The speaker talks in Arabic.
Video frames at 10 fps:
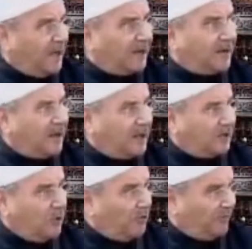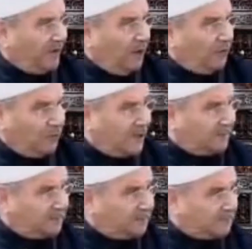ومات غرقا وهو
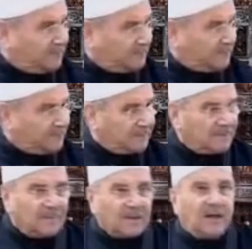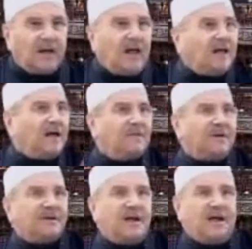فرعون موسى
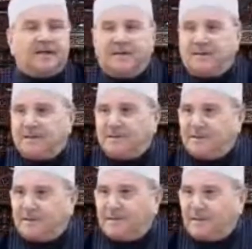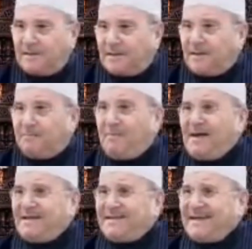الآن أكبر داعية
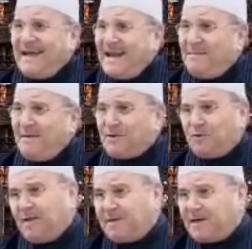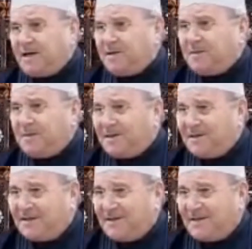ما تكلمت ولا
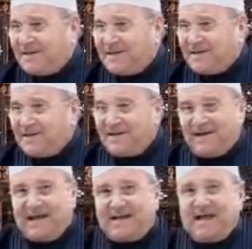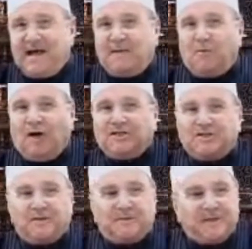بكلمة لأنها
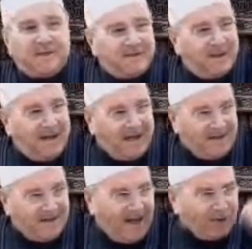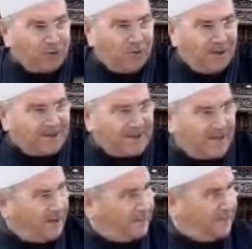محجبة أقنعته
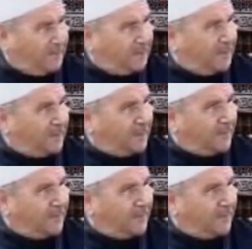بالإسلام